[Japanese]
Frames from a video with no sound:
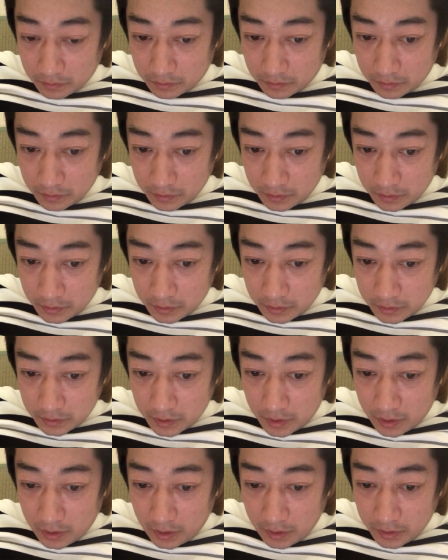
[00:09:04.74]
と
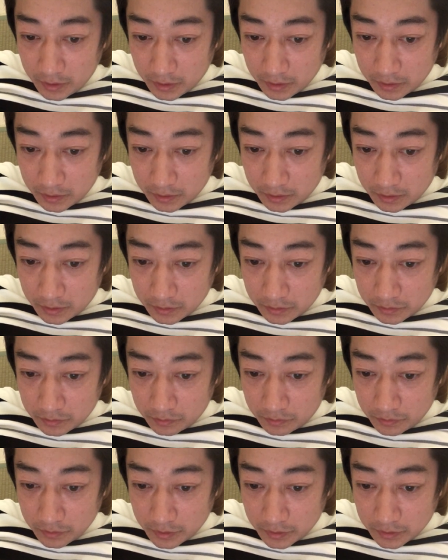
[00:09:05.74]
やはりあった自
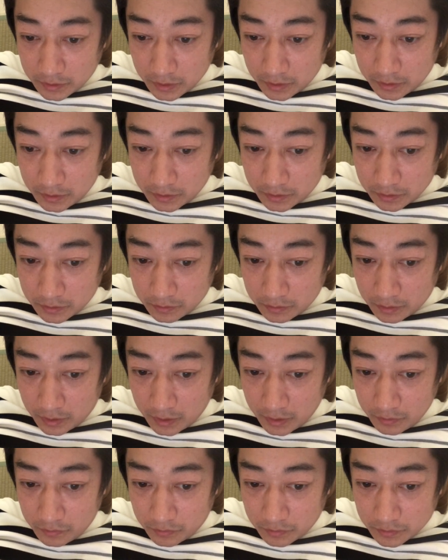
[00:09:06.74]
動喫煙
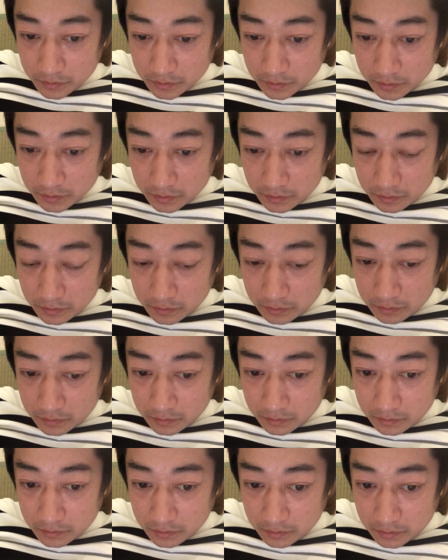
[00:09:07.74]
リスクアイコスう
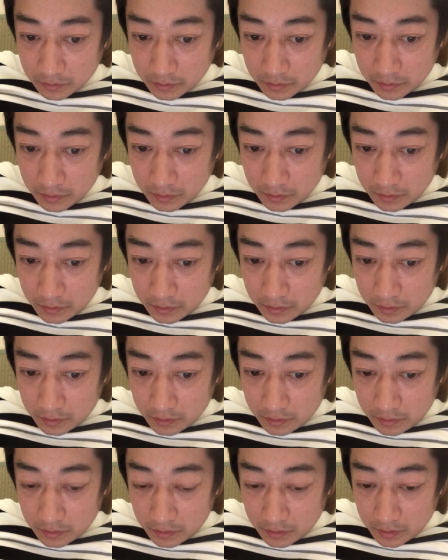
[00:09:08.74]
ん
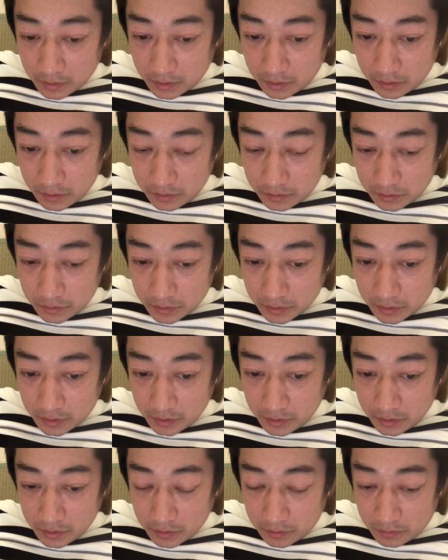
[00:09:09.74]
加熱式
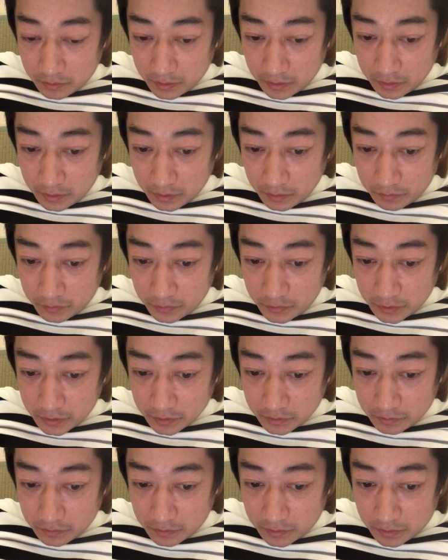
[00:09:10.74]
に加えても
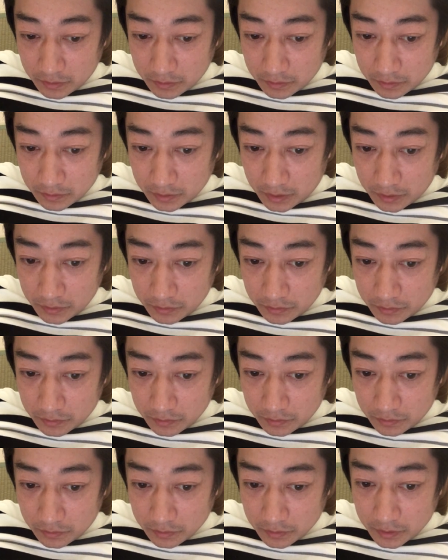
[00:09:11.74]
リスクはある家族
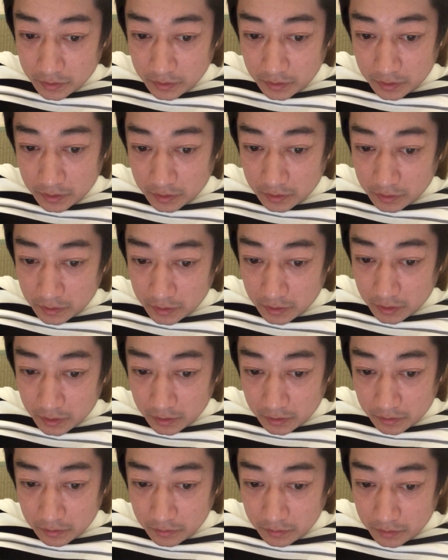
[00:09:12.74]
の禁煙に
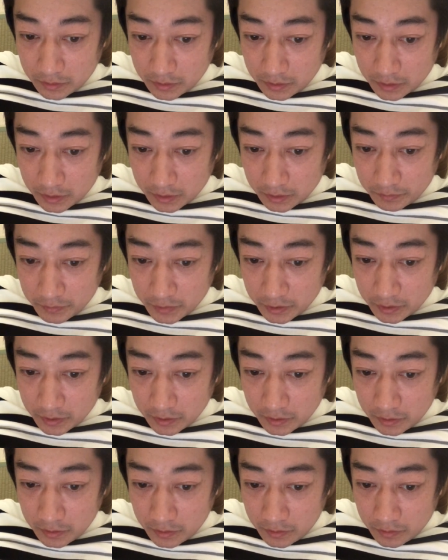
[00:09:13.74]
悩に悩み
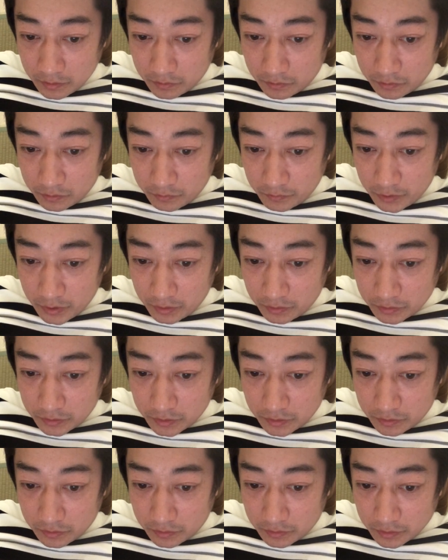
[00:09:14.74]
子供への
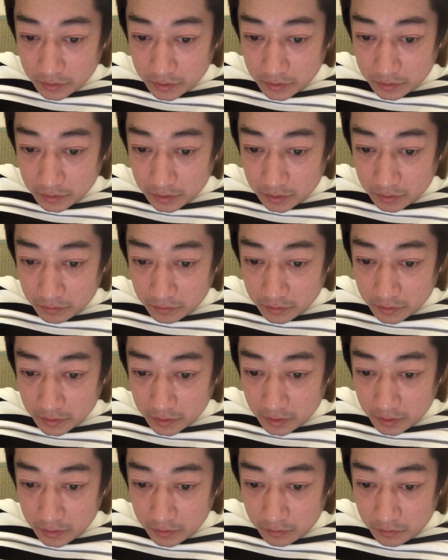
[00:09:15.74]
自動喫煙の危
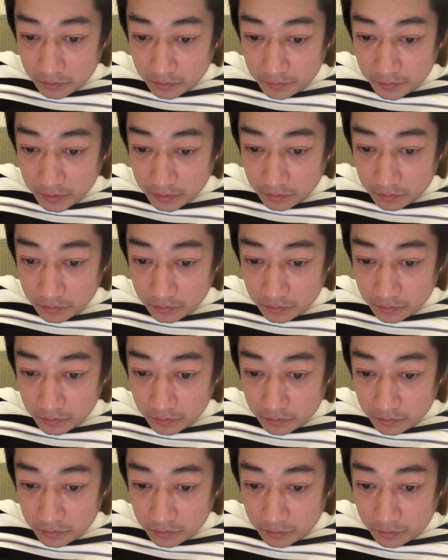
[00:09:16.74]
険に及び
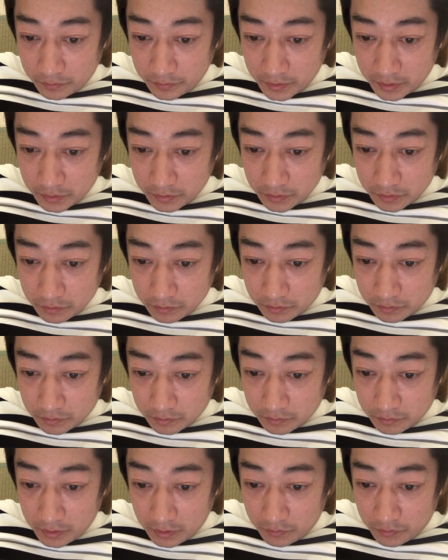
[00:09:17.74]
怯える人
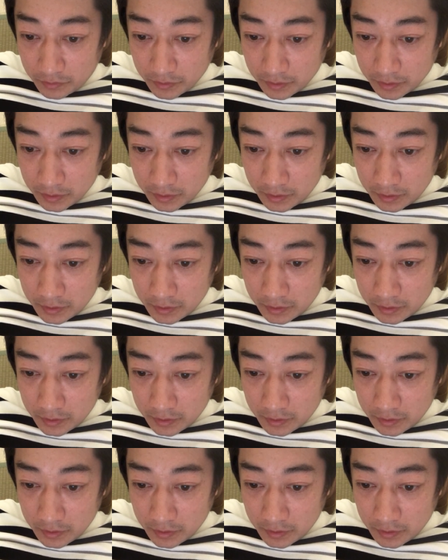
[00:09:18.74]
が多い